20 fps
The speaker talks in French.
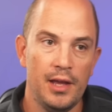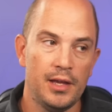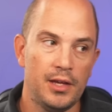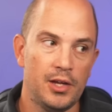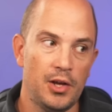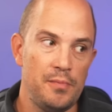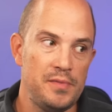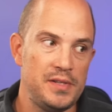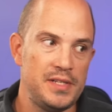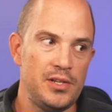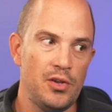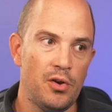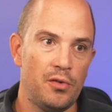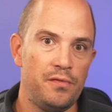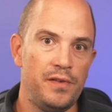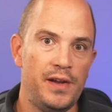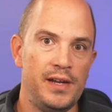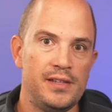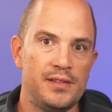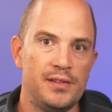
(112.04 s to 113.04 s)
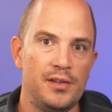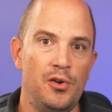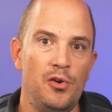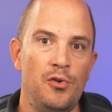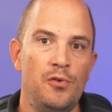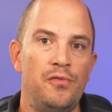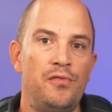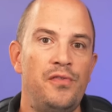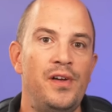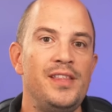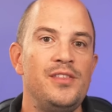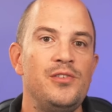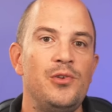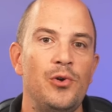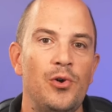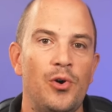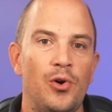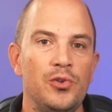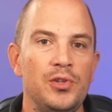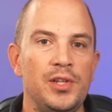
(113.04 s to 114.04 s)
Comme si en fait, le fait de
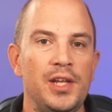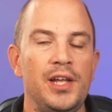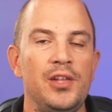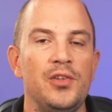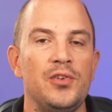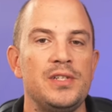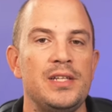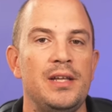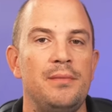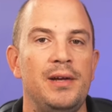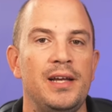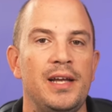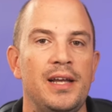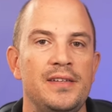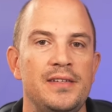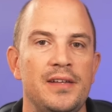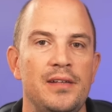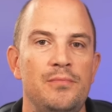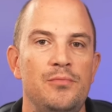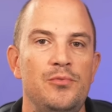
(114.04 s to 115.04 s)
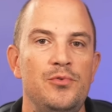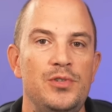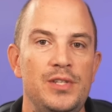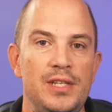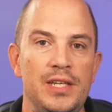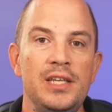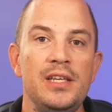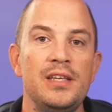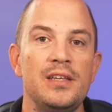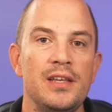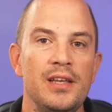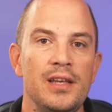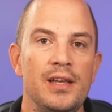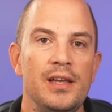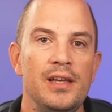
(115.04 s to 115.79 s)
rentrer dans un magasin de musique